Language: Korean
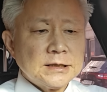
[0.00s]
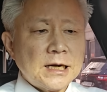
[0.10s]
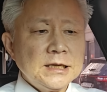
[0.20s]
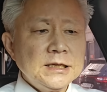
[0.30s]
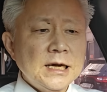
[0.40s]

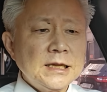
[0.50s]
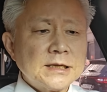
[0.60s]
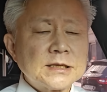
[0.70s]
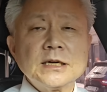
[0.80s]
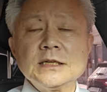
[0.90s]
자 이에
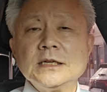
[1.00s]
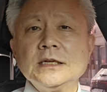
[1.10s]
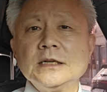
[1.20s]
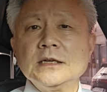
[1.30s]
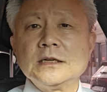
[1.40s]
대해서
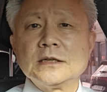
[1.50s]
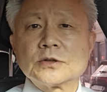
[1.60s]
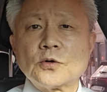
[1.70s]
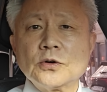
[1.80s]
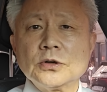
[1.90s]
이,
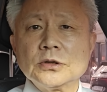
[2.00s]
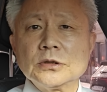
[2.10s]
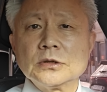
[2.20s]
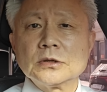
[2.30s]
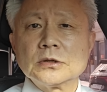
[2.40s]

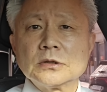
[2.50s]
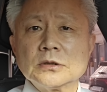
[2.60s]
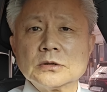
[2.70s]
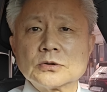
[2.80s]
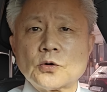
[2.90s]

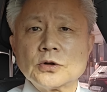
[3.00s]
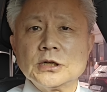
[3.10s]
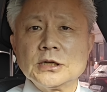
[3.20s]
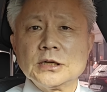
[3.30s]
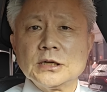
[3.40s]
송,
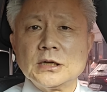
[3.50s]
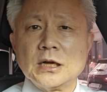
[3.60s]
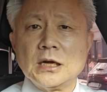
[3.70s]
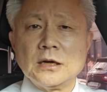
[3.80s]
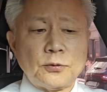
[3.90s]

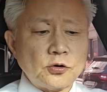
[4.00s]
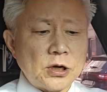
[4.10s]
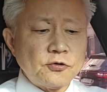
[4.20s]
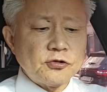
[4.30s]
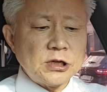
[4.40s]
송영길의
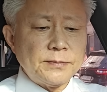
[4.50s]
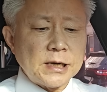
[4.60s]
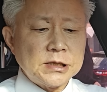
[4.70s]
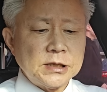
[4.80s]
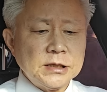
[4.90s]
보좌관 출신인
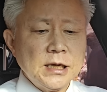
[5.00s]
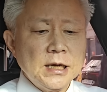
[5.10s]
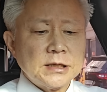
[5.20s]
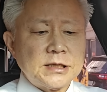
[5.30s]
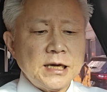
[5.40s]
박 씨는
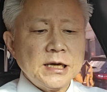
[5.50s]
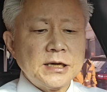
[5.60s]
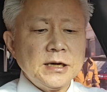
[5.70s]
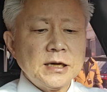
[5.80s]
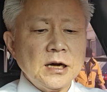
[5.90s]
제
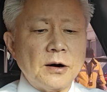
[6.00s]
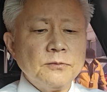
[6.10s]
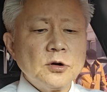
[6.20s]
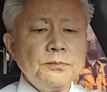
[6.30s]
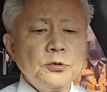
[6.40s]
기억이
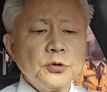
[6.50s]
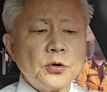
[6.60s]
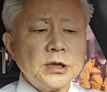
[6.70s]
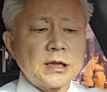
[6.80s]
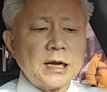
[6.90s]
없는
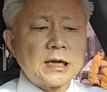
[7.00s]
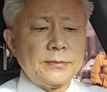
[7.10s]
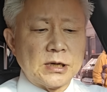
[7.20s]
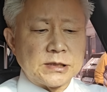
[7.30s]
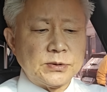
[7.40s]
분도 있다
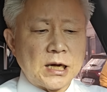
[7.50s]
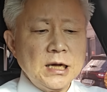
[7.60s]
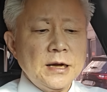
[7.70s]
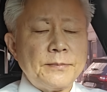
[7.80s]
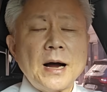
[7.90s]
이렇게 말했습니다.
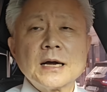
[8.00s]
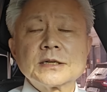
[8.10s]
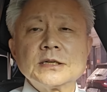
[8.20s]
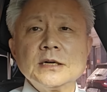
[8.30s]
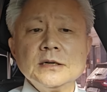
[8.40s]

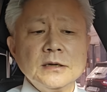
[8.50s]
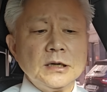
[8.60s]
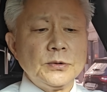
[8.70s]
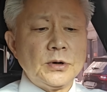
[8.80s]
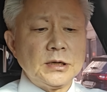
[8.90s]
박정
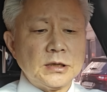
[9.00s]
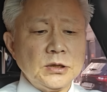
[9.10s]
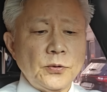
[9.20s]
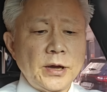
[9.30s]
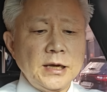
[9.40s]

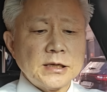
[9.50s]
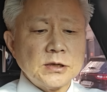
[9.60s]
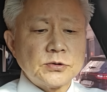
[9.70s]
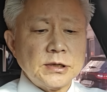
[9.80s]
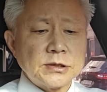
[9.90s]
의원은 회의
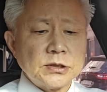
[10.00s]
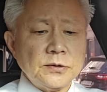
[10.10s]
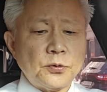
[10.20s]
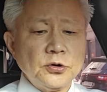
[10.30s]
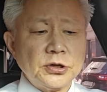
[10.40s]

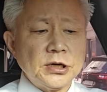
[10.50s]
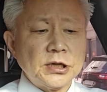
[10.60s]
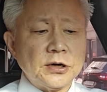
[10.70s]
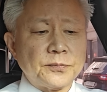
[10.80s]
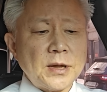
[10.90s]
장소에서 본
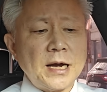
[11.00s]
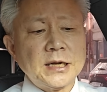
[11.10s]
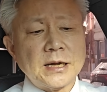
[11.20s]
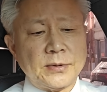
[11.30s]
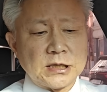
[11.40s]
기억이 없다
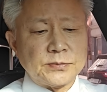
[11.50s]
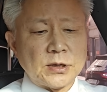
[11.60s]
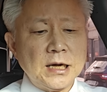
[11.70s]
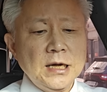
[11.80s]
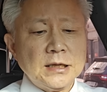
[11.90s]
이렇게
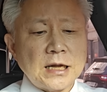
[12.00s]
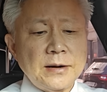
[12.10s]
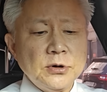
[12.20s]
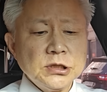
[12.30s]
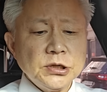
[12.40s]
말했습니다.
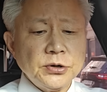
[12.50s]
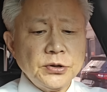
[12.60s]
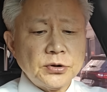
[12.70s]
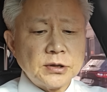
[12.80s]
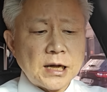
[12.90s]
나머지
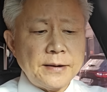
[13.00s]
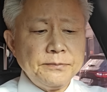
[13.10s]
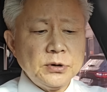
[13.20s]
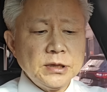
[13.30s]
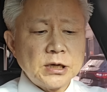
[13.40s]
의원들은
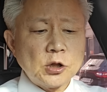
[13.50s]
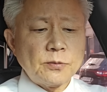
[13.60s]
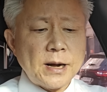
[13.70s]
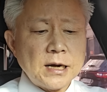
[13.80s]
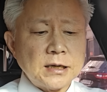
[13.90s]
한
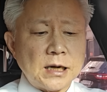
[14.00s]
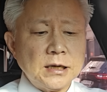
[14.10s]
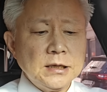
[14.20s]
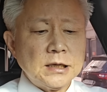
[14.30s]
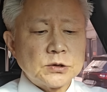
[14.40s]
번이라도 봤거나
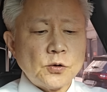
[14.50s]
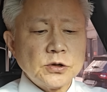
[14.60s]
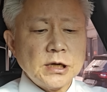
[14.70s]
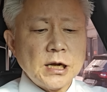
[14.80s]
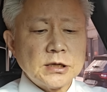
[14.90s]

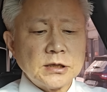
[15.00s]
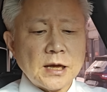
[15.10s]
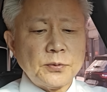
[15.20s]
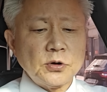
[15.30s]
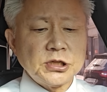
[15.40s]
송영길 전
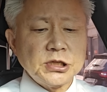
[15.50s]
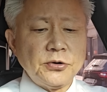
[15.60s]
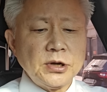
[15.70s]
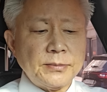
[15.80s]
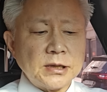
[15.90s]
대표 지지
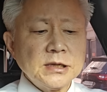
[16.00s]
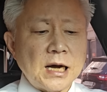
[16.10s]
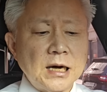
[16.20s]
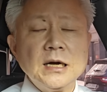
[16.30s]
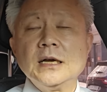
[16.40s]
의원이
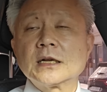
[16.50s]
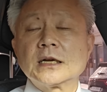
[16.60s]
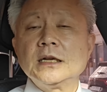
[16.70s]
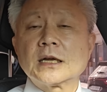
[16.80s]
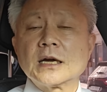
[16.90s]
맞느냐
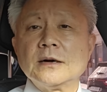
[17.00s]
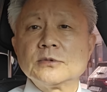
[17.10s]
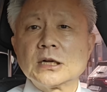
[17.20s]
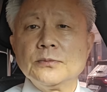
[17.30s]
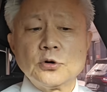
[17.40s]
이렇게
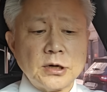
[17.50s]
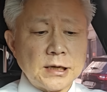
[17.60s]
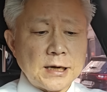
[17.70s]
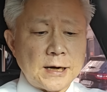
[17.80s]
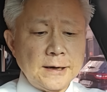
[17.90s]
검찰이
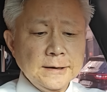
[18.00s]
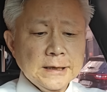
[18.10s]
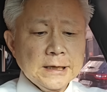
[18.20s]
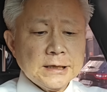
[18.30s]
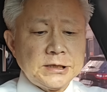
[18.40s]
물으니까
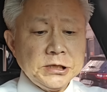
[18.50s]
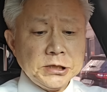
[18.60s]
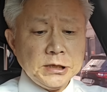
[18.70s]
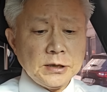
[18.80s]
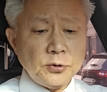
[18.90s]

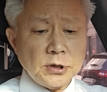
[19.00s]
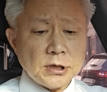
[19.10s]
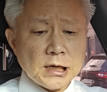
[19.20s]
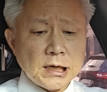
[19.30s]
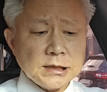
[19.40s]
지지 여부를
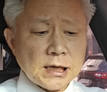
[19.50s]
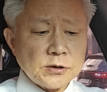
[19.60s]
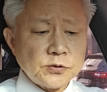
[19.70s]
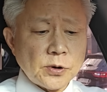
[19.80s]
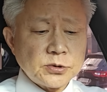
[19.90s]
끝까지
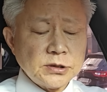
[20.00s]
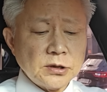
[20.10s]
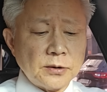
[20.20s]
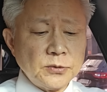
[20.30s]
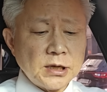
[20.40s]
알 수
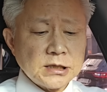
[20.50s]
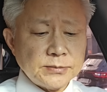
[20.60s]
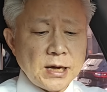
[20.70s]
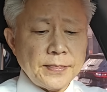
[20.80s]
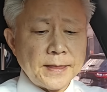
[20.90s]
없는
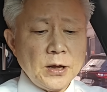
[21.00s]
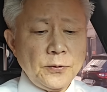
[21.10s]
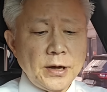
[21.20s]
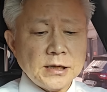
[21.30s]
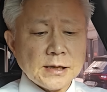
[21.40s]
거지만
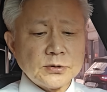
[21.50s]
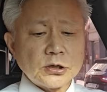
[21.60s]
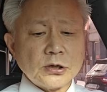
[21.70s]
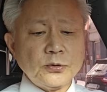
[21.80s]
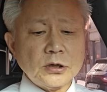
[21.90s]
회의
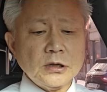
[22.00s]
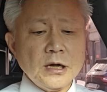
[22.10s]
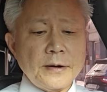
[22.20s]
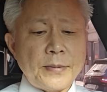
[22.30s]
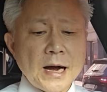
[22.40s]
참석 여부는
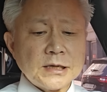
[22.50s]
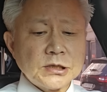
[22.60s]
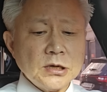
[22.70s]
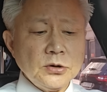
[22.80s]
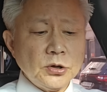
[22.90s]

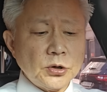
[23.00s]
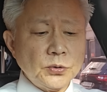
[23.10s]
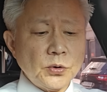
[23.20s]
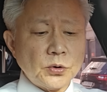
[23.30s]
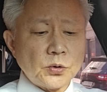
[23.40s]
박정
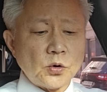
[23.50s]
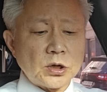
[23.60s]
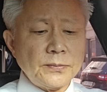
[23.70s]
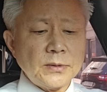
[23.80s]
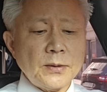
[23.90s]
의원도 그렇고
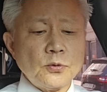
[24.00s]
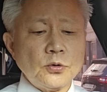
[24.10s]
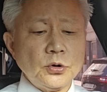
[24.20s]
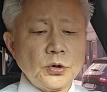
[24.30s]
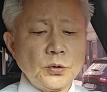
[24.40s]

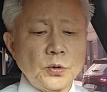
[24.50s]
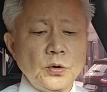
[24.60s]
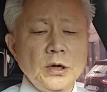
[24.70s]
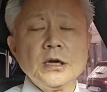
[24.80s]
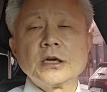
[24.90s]
김남국
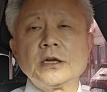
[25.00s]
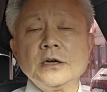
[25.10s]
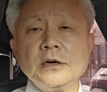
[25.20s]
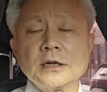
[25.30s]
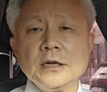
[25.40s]
의원도
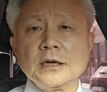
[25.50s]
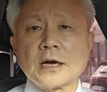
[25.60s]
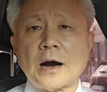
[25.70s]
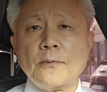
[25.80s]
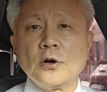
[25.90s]
기억이
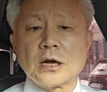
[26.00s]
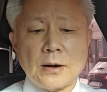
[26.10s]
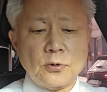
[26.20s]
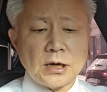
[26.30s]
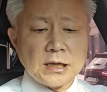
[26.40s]

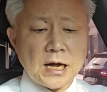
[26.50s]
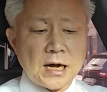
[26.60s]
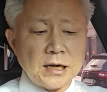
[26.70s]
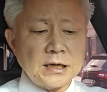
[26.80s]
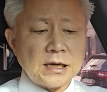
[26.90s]

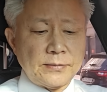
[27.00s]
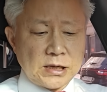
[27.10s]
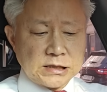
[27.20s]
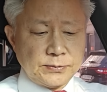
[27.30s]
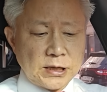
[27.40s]
가물가물하다 이렇게
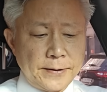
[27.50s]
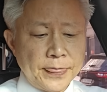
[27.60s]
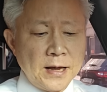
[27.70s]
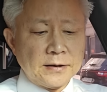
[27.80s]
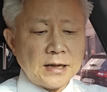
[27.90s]
말했습니다.
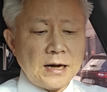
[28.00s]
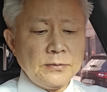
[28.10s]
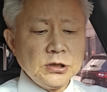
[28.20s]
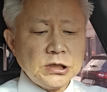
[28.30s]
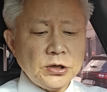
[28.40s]

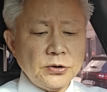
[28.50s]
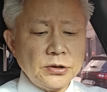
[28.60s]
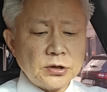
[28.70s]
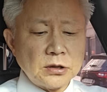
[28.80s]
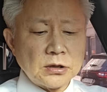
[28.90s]
나머지
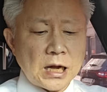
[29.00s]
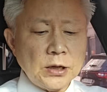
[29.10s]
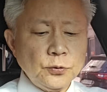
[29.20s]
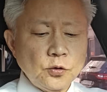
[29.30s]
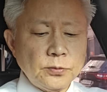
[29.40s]
의원들은
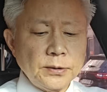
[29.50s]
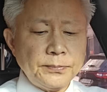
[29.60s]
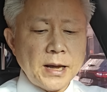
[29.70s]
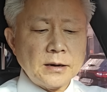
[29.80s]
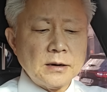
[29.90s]
한두
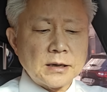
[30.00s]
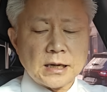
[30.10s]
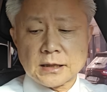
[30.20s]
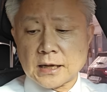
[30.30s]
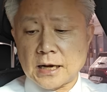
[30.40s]
번 뵌 것
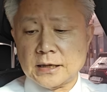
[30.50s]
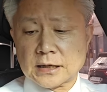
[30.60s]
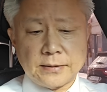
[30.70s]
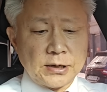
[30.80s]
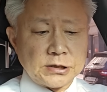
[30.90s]
같아
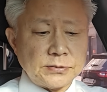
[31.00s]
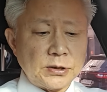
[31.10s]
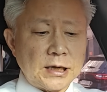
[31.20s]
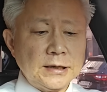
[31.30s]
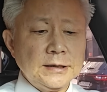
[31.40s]
이렇게
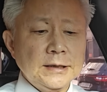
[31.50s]
말했습니다.